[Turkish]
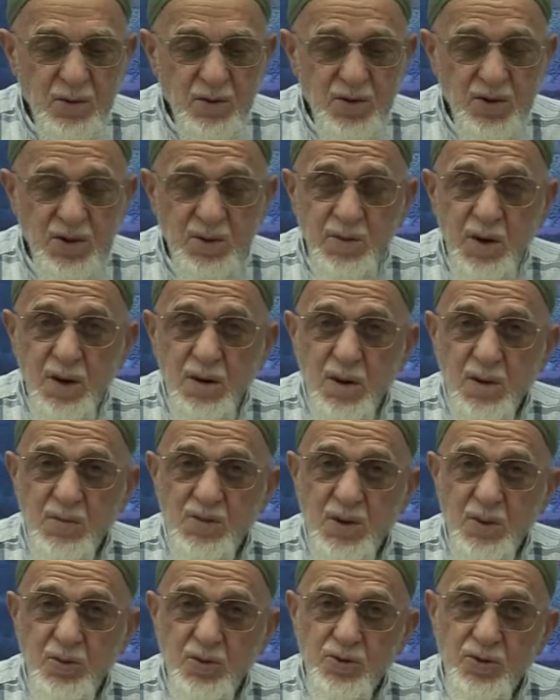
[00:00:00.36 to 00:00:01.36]
Yüce Mevlam
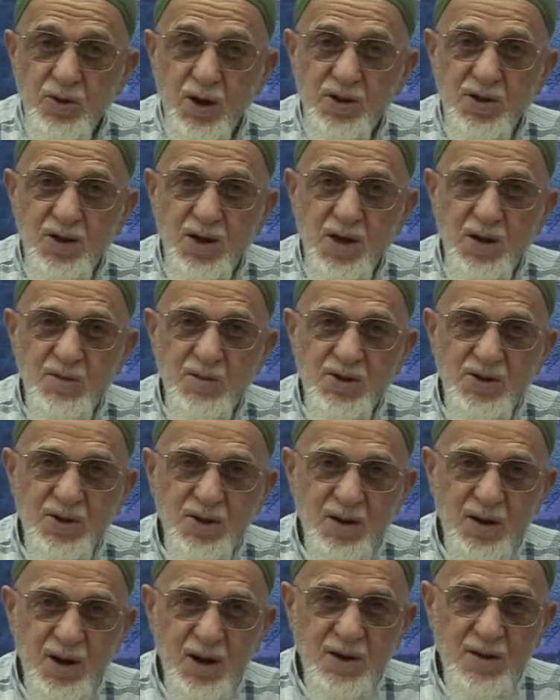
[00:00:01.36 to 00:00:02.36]
bize buyuruyor ayet-i
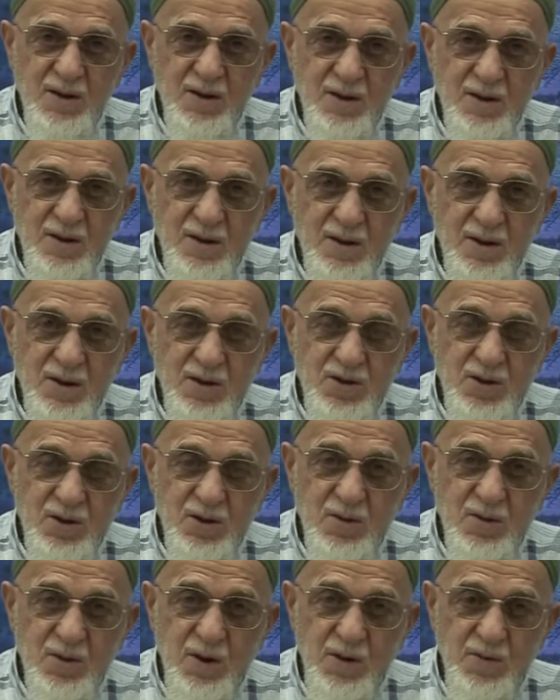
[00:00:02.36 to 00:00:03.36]
kerimesinde.
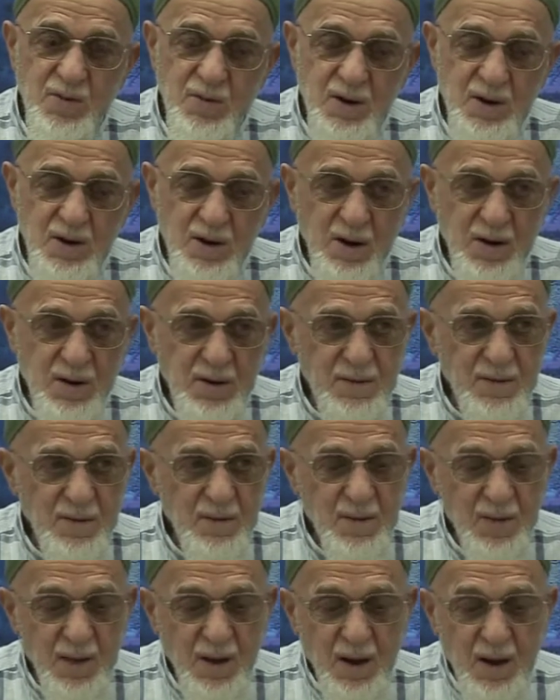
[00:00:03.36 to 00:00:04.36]
Size
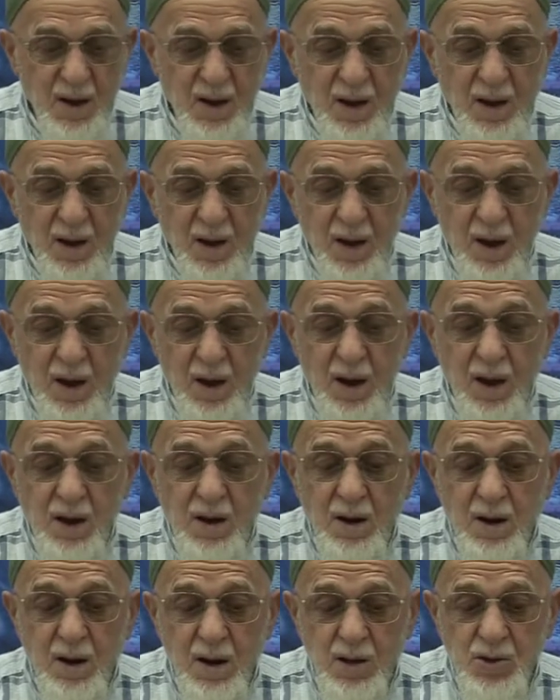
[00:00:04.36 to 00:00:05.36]
Bismillahirrahmanirrahim.
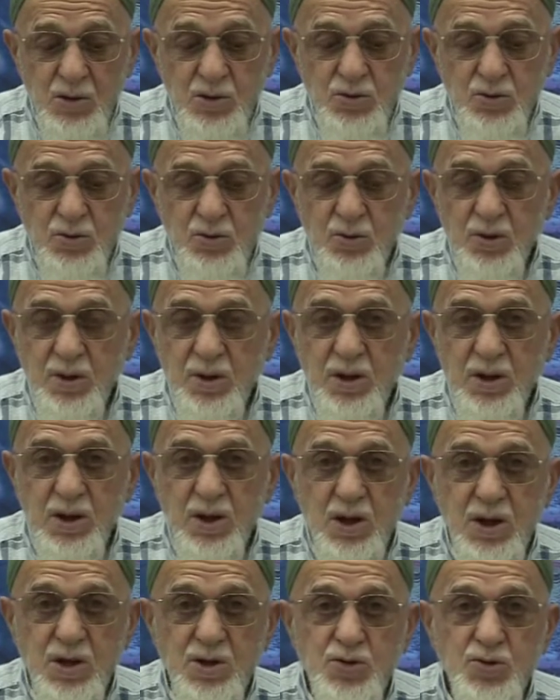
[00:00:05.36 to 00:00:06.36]
El haccü
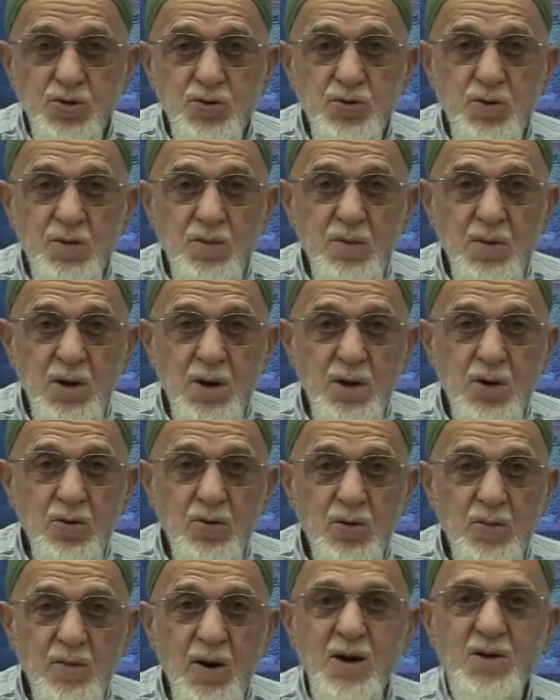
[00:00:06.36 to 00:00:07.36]
eşhürün
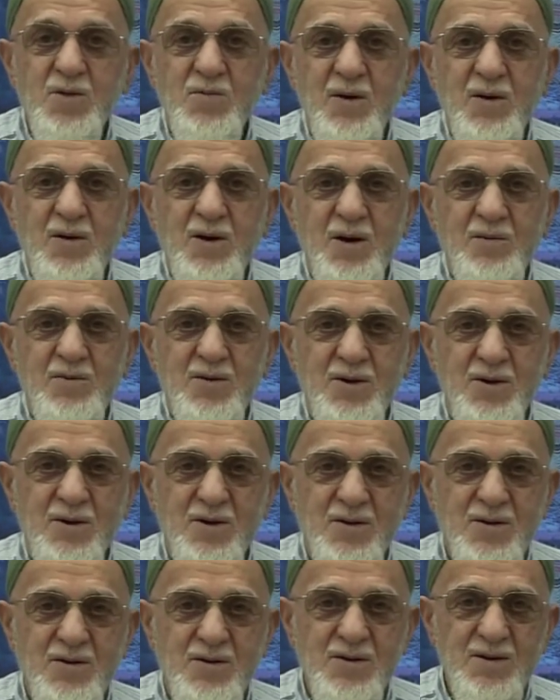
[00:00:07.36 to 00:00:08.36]
me'lumat Mevla buyuruyor.
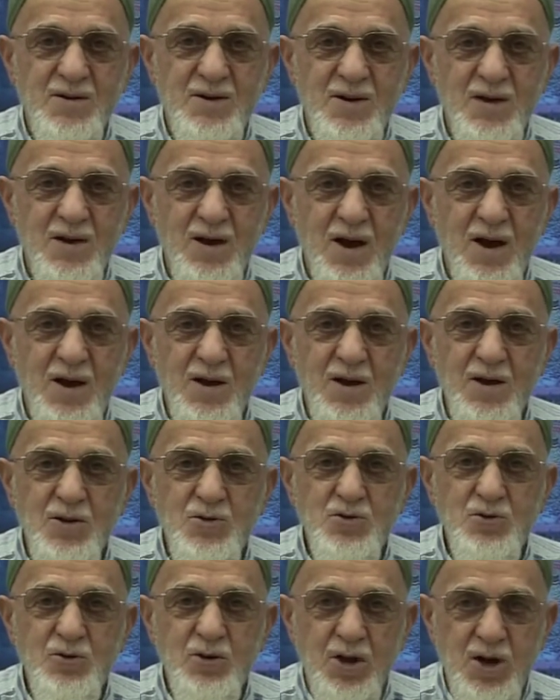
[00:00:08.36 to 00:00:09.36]
El
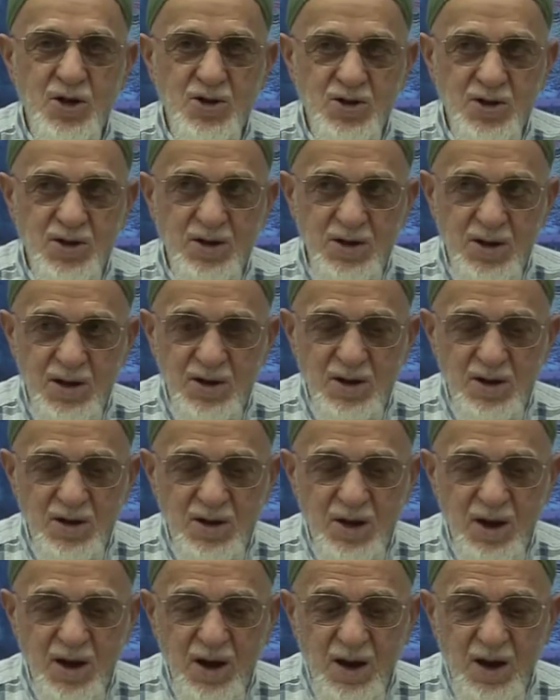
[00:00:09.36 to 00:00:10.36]
haccü hac.
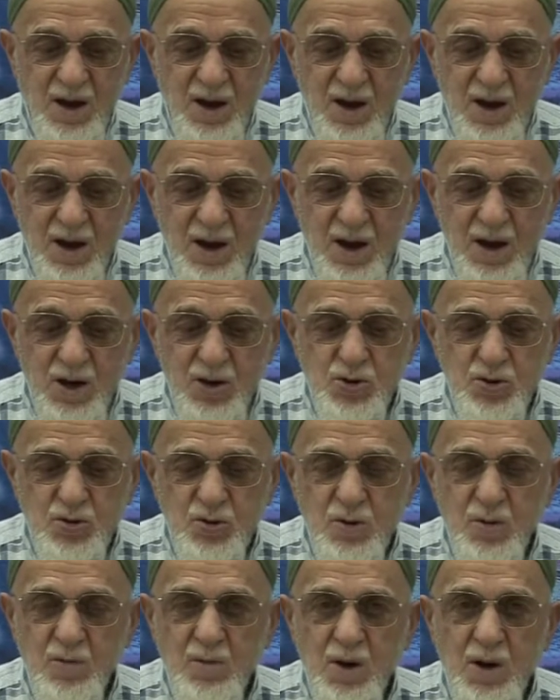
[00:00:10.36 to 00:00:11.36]
Nedir?
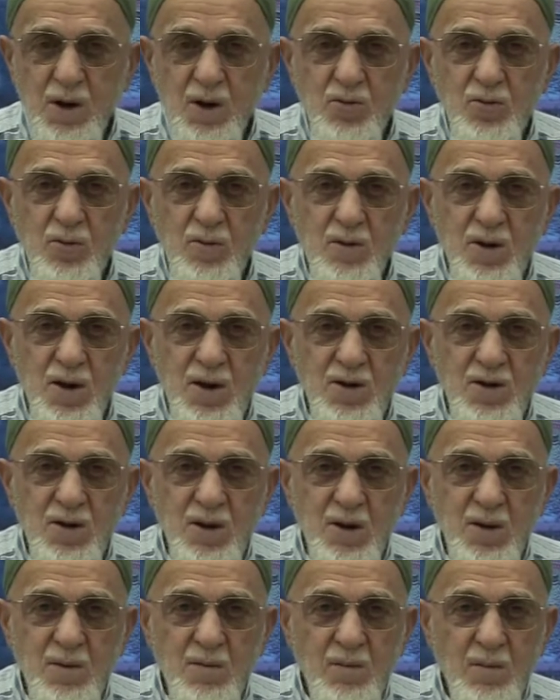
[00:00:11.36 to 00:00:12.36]
Eşhürün me'lumat
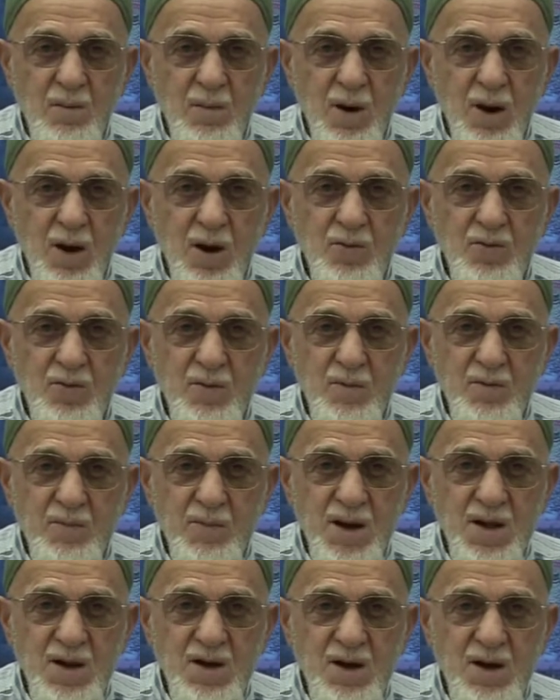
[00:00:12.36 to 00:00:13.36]

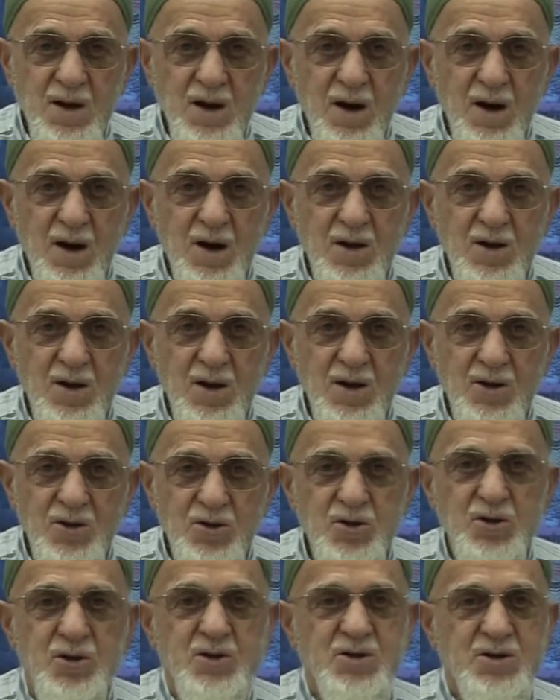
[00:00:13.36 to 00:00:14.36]
malum belirli
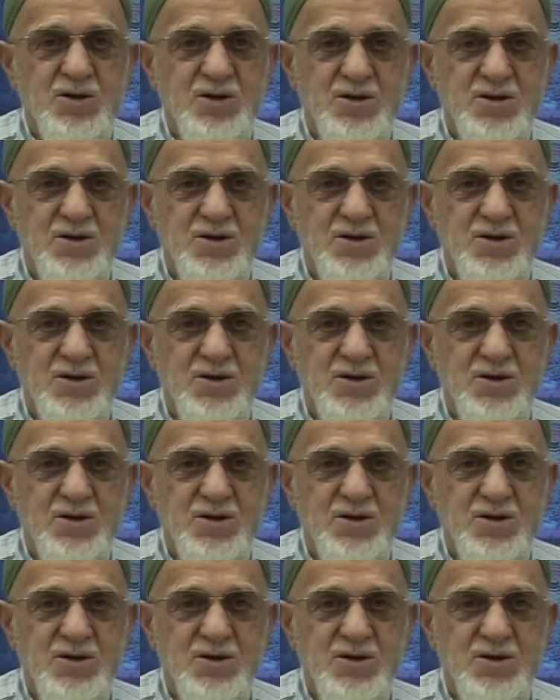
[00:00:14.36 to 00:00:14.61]
aylardır.